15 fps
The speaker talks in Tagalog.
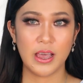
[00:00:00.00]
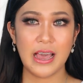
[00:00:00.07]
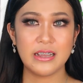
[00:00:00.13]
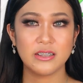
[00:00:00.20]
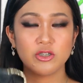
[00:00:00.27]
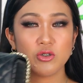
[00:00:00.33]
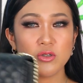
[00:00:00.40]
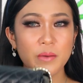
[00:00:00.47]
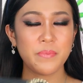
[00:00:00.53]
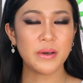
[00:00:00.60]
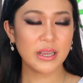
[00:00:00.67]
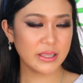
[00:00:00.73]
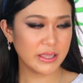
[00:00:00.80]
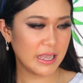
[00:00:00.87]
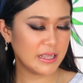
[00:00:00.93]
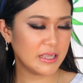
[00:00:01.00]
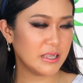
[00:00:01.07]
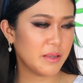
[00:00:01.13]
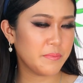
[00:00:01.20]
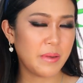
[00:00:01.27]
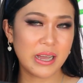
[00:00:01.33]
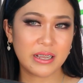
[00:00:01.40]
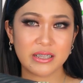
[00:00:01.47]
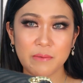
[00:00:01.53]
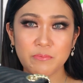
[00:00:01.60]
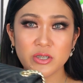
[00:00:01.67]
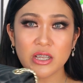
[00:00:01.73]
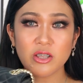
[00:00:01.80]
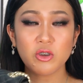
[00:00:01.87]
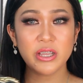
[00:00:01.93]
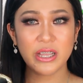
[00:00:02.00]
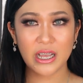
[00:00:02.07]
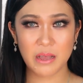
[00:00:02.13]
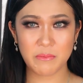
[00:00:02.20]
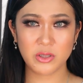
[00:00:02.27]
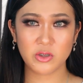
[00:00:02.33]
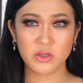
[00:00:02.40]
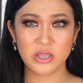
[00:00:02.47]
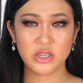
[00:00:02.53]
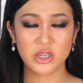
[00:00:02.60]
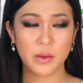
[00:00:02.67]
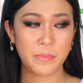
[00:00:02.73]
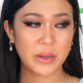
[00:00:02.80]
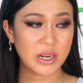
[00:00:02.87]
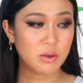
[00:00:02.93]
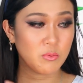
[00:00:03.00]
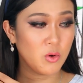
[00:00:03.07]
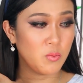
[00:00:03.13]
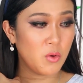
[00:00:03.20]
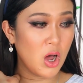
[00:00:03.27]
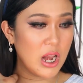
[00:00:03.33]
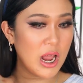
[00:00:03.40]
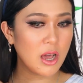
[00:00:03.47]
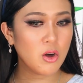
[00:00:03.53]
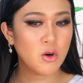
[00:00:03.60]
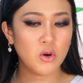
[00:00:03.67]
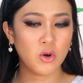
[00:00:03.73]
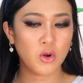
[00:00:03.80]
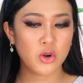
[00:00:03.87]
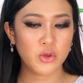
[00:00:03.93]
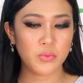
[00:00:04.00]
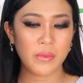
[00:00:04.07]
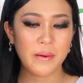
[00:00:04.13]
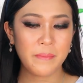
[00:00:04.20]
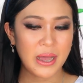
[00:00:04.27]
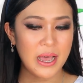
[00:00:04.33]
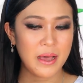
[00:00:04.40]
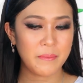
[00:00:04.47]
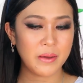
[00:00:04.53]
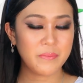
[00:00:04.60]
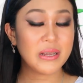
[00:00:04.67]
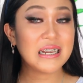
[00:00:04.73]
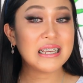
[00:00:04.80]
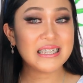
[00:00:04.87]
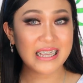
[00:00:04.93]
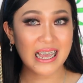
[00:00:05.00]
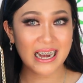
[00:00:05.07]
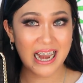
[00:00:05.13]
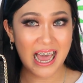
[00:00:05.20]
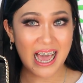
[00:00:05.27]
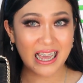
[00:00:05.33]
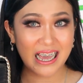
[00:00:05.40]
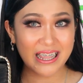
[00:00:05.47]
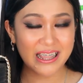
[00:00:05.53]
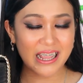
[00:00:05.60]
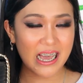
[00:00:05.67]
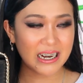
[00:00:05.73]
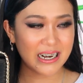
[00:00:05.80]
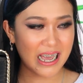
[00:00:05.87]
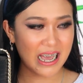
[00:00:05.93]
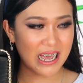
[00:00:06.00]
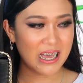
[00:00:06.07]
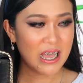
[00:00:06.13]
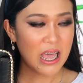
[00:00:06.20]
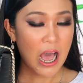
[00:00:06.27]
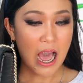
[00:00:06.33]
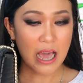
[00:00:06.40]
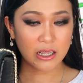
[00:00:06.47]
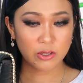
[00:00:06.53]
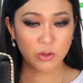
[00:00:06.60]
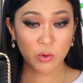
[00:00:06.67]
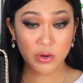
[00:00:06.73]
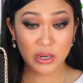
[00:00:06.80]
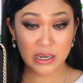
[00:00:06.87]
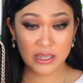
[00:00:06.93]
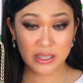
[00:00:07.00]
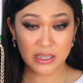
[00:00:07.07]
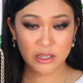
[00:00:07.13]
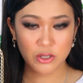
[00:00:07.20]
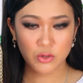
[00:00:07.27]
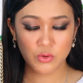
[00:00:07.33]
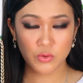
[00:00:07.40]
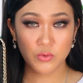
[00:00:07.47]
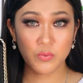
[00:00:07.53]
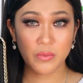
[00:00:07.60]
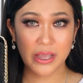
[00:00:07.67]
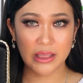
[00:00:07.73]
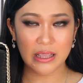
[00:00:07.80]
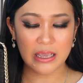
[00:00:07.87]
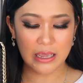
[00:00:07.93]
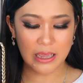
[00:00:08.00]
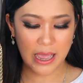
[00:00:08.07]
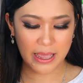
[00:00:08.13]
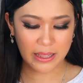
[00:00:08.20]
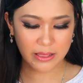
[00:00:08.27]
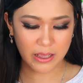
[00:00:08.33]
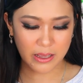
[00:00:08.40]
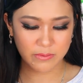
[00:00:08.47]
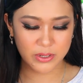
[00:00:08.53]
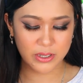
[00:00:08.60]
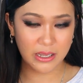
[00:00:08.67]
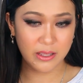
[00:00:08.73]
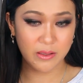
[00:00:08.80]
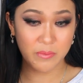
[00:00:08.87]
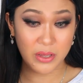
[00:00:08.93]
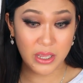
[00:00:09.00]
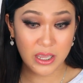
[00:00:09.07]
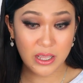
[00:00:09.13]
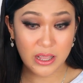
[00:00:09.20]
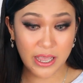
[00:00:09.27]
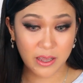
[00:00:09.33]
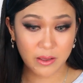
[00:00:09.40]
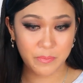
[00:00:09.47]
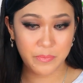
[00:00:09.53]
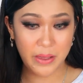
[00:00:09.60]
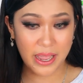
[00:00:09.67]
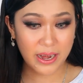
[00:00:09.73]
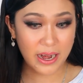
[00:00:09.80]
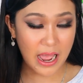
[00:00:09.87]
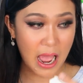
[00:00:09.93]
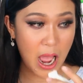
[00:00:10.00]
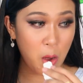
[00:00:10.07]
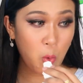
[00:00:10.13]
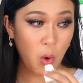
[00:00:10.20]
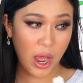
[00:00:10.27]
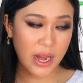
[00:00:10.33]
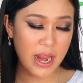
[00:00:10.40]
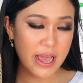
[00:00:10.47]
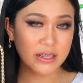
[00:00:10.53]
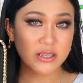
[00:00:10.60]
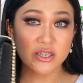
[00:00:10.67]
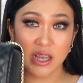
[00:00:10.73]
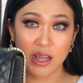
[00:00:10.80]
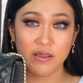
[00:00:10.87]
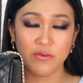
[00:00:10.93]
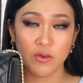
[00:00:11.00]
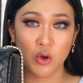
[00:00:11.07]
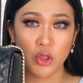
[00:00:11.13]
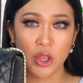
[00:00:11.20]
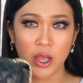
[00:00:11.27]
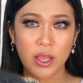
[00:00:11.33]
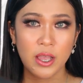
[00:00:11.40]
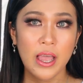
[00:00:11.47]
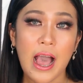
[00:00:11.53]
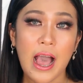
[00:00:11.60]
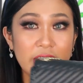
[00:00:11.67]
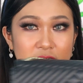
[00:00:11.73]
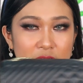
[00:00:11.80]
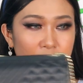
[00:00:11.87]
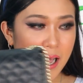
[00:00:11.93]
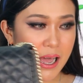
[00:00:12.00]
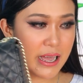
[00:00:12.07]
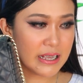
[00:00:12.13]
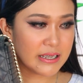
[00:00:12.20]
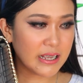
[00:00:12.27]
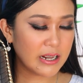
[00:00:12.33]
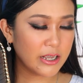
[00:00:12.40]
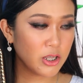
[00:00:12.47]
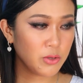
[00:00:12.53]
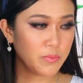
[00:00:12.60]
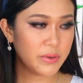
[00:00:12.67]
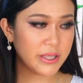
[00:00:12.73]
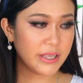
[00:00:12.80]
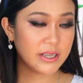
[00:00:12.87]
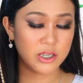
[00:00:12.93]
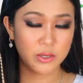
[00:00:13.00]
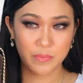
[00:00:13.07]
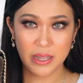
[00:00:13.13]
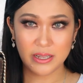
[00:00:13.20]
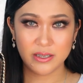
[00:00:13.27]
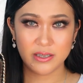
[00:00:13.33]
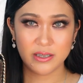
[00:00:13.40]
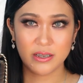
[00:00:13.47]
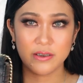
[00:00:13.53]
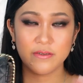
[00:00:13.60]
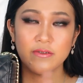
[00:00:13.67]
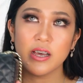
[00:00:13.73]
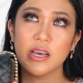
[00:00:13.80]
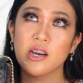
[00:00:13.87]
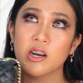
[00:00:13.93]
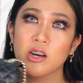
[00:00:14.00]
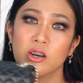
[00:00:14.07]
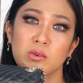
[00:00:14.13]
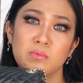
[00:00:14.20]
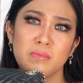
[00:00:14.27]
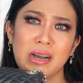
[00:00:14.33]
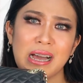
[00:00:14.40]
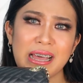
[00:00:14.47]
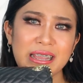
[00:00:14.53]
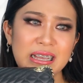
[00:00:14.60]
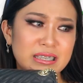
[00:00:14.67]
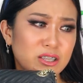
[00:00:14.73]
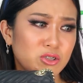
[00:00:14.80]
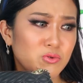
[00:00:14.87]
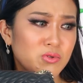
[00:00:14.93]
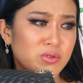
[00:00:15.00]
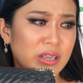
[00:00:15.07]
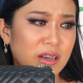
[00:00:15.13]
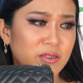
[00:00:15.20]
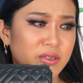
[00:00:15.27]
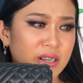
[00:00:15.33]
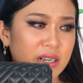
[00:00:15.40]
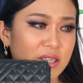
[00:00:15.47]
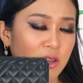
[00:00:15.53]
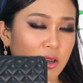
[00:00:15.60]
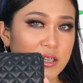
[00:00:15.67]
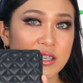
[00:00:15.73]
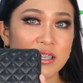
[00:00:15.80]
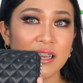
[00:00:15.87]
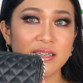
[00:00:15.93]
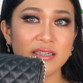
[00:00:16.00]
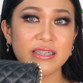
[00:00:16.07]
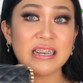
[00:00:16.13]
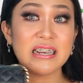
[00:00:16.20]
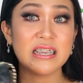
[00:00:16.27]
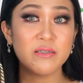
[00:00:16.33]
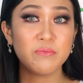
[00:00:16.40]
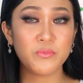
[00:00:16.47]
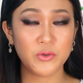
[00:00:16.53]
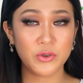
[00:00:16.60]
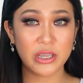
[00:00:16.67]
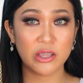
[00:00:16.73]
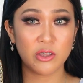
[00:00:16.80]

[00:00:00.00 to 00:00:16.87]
And so, napaka-tiny na bag. Tapos, ito, ginagamit ko din siya pag nagmumall ko or yung mga mabilisang lakad lang na I don't really need too many items in me, like pera, wallet, cellphone. This bag is a little bit expensive. Uh, mga nasa 2,000 ito kasi na, silin po